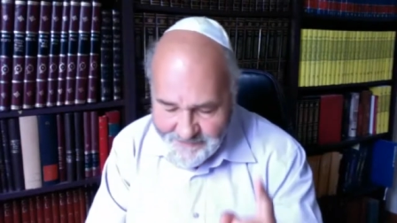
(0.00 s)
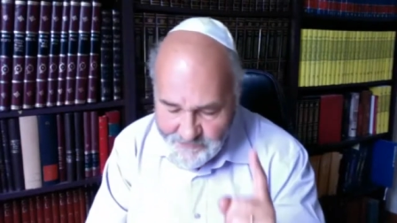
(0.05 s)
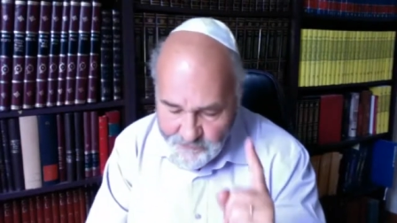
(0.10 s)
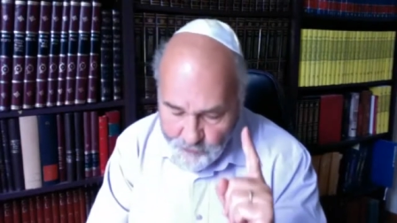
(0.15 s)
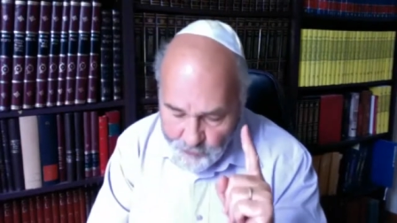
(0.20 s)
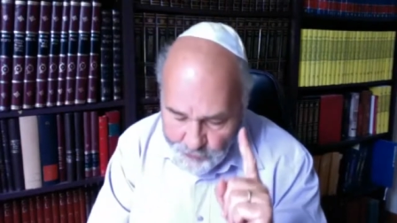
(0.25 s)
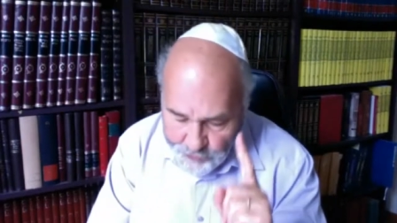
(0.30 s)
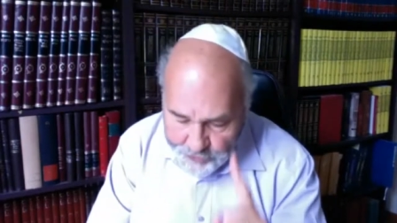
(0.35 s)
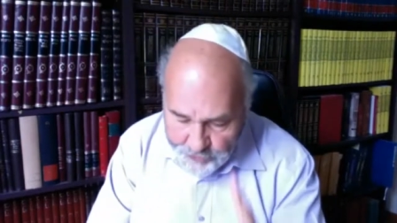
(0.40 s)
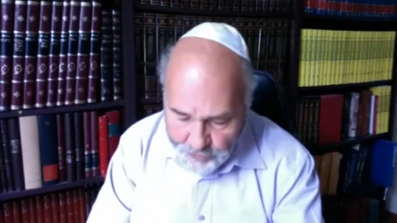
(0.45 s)

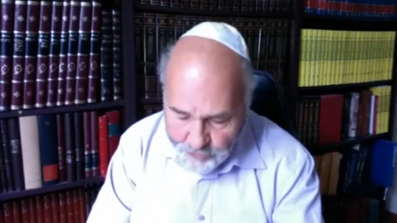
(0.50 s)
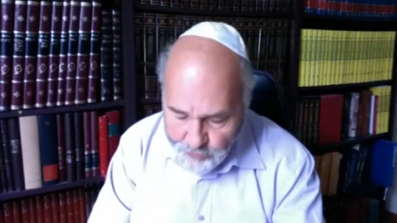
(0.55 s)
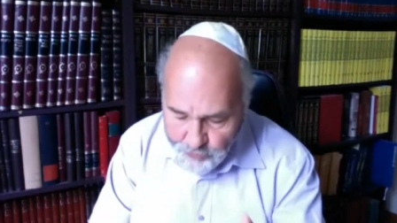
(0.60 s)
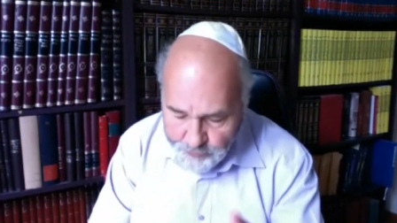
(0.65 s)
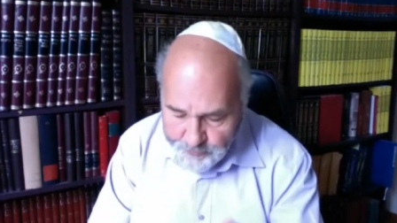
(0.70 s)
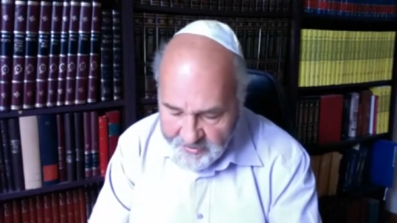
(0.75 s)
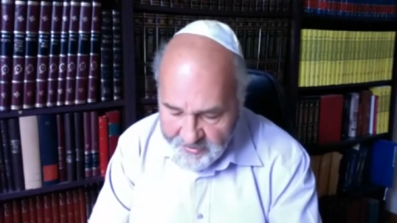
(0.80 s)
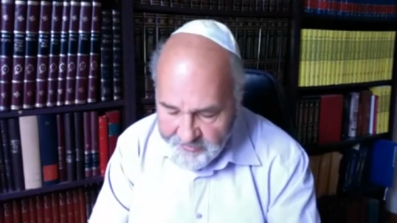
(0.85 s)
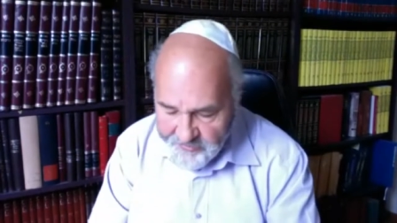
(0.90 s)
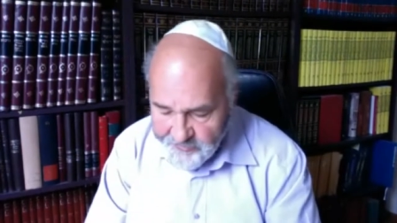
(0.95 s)
dans
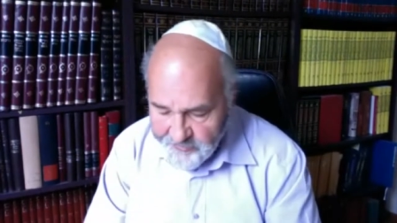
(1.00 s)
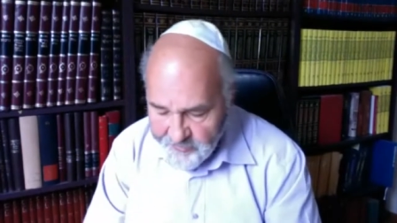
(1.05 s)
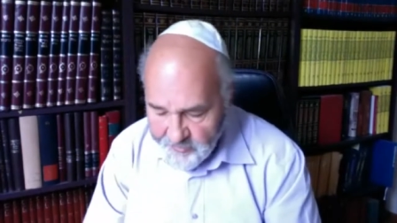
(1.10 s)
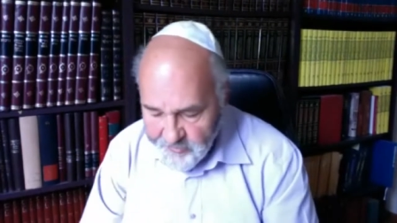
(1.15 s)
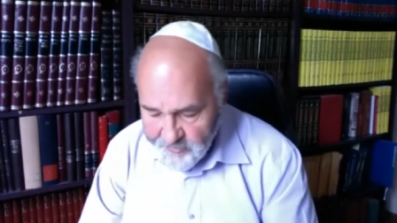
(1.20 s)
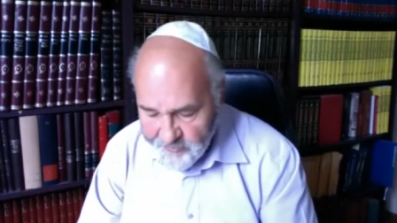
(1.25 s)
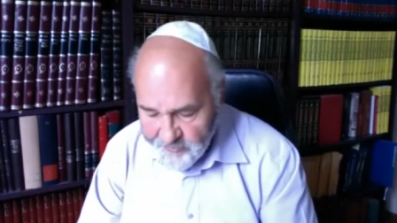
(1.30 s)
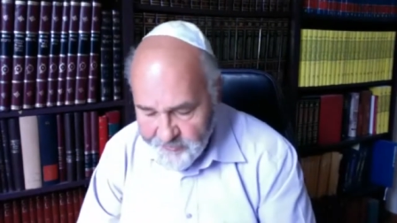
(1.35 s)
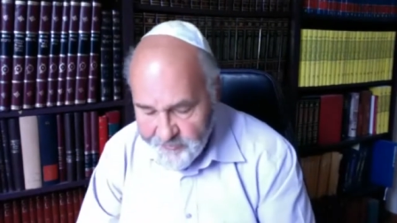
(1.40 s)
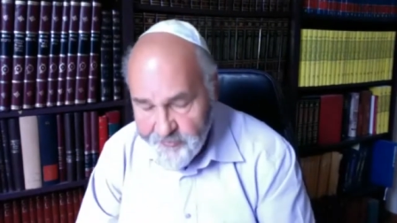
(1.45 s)

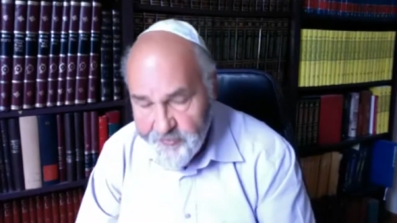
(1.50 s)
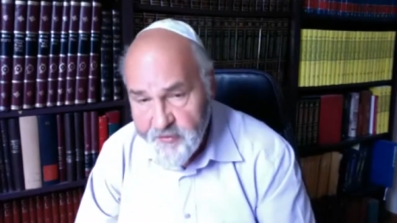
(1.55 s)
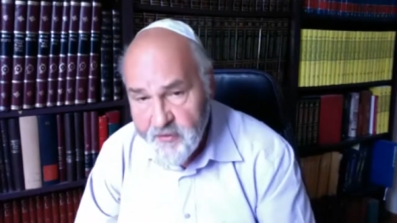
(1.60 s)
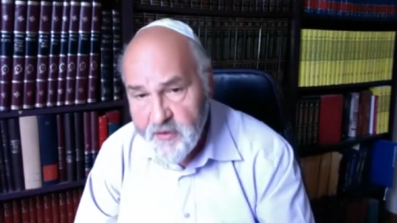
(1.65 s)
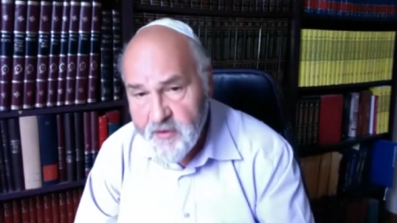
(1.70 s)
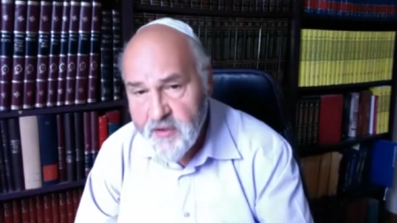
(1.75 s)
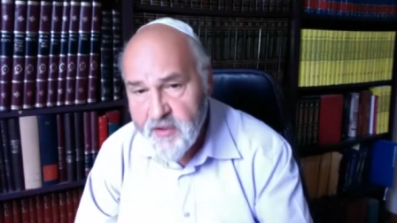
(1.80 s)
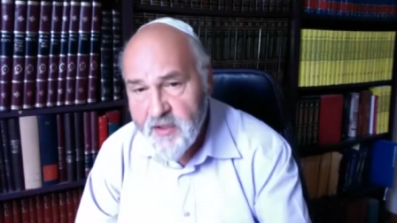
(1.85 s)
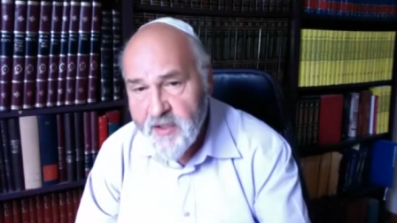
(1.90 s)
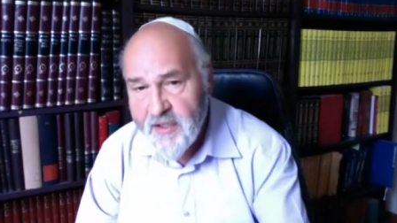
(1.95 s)
l'obéissance.
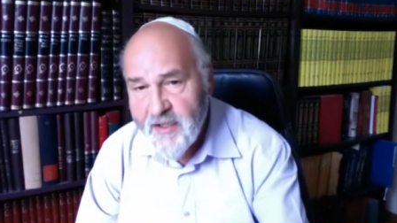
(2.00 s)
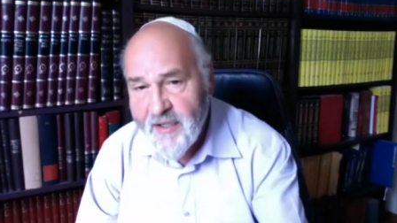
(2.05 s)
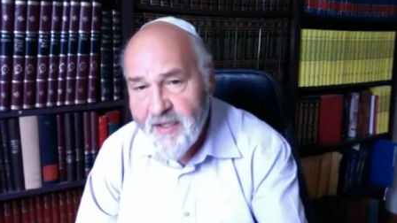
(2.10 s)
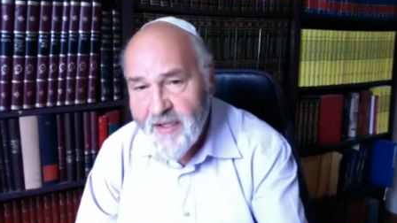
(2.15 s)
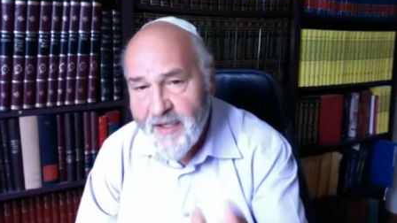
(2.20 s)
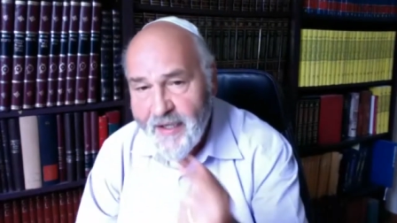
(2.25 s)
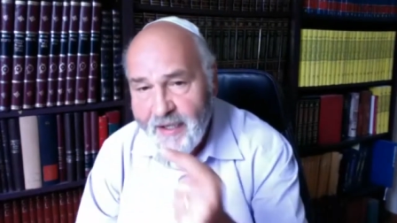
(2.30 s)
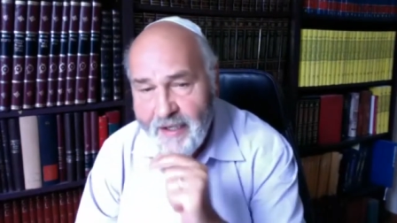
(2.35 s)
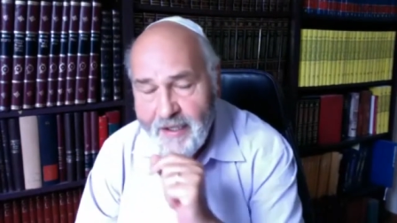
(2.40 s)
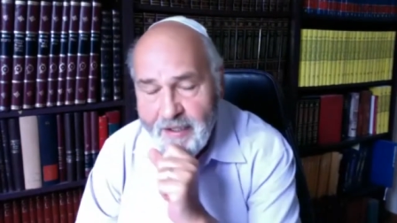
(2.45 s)

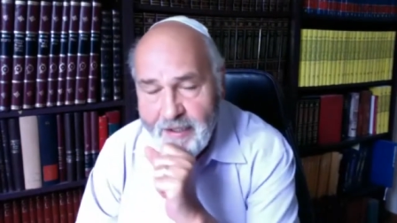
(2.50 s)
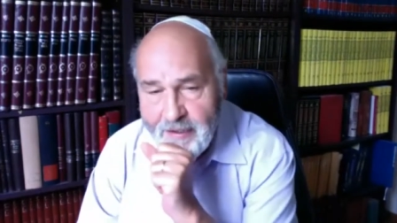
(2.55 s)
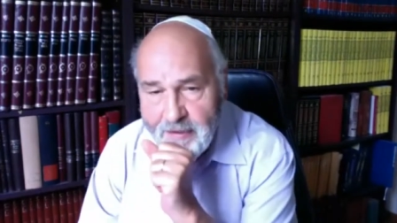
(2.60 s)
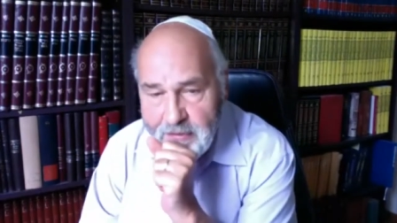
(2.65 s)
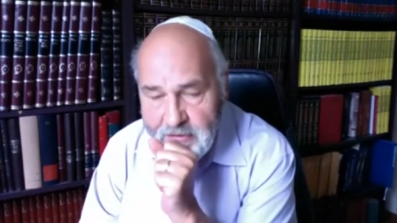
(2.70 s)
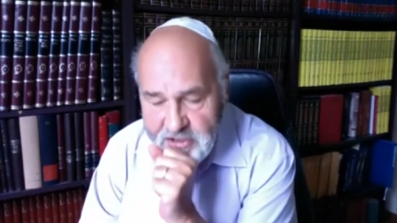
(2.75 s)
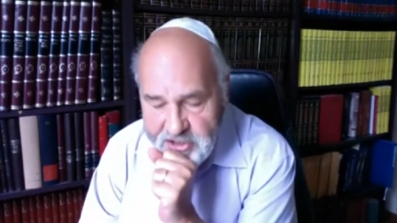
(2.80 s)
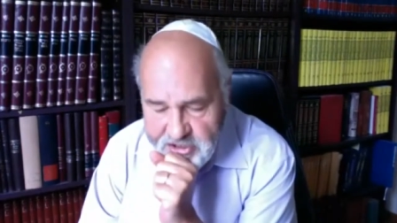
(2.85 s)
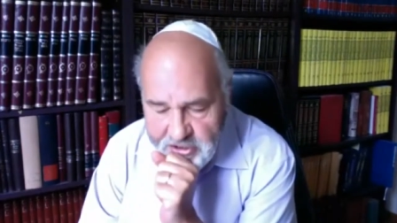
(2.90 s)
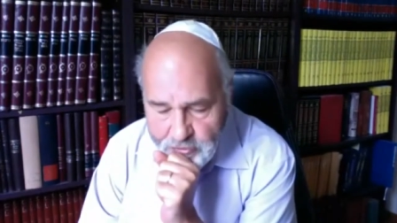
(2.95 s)
Et
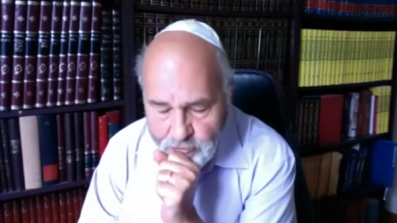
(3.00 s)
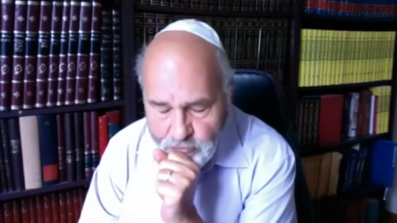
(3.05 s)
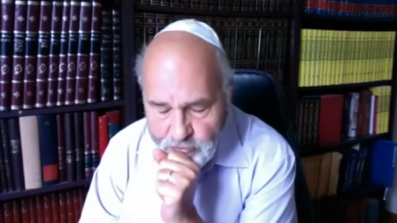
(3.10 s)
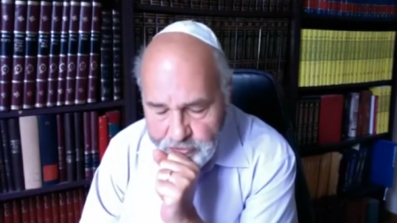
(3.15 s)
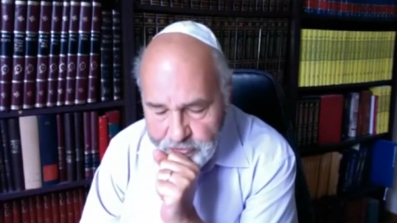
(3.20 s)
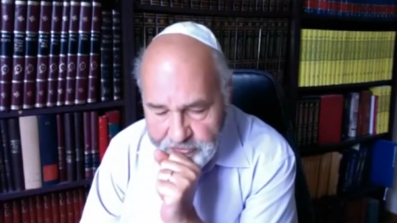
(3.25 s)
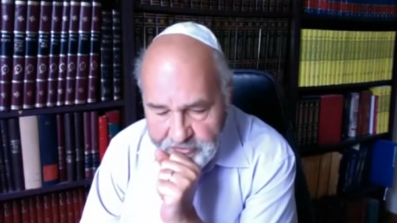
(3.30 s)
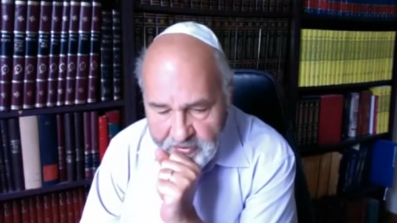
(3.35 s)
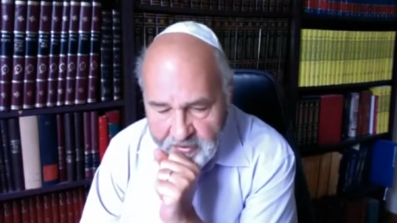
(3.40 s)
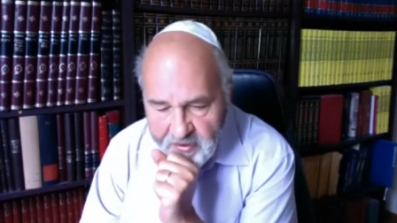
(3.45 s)
Shaoul
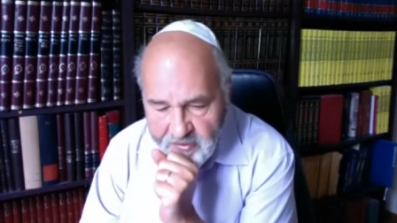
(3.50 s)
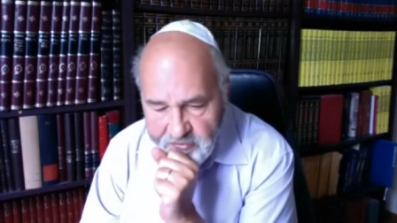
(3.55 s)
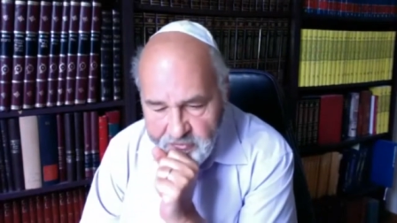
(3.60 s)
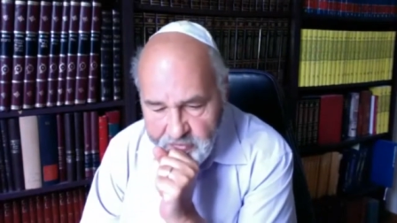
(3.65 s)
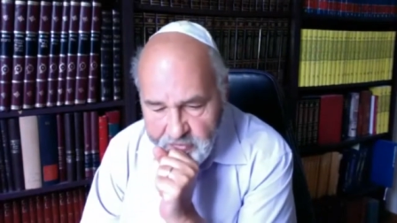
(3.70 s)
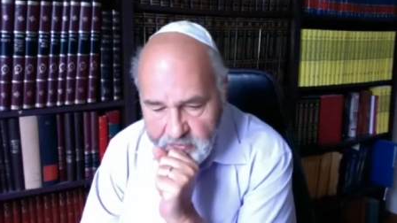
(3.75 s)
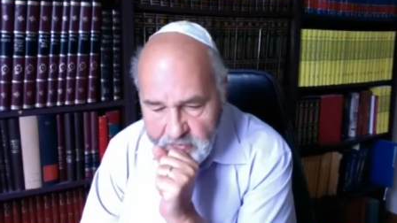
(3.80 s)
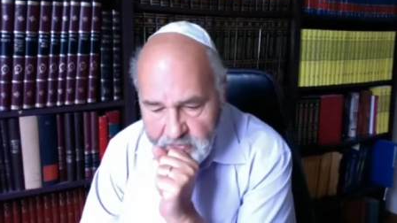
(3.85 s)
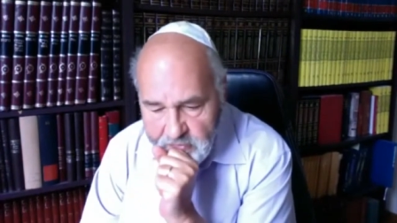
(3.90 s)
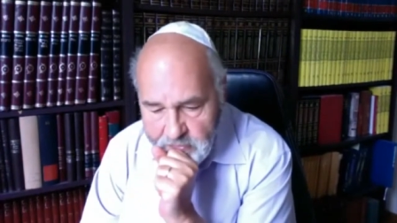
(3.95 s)
de
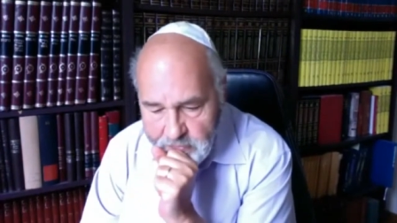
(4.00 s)
Tars,